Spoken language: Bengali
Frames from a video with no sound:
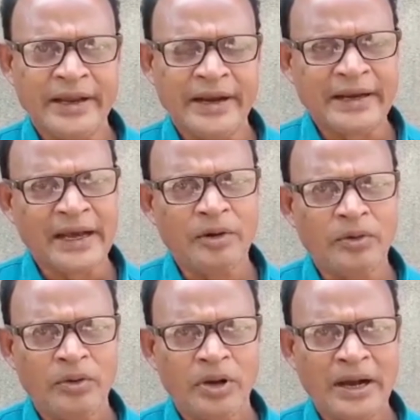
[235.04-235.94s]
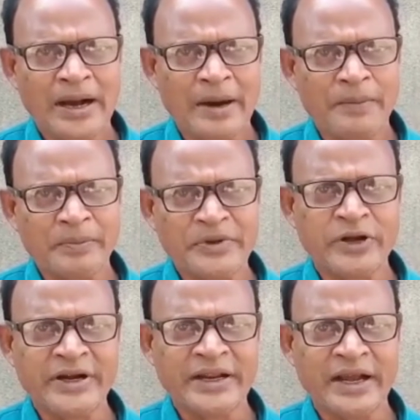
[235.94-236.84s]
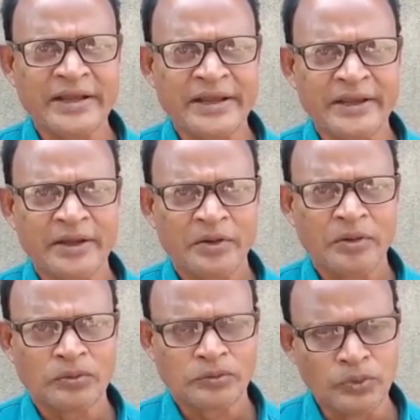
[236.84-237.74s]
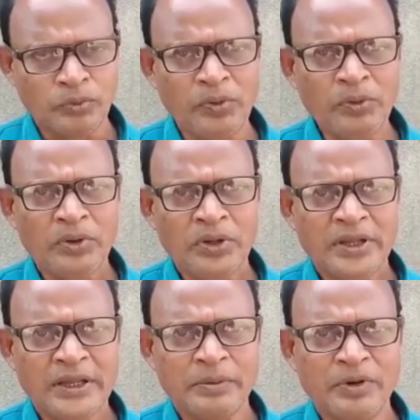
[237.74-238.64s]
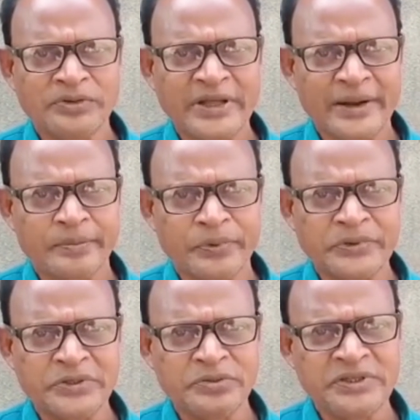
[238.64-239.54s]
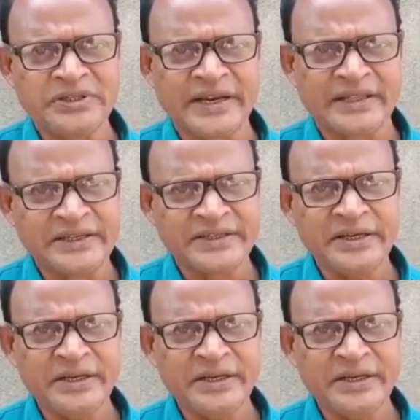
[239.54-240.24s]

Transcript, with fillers: এটা আমরা বিষয়টাকে তুলব এবং তার প্রতিশ্রুতি যেটা দিয়েছেন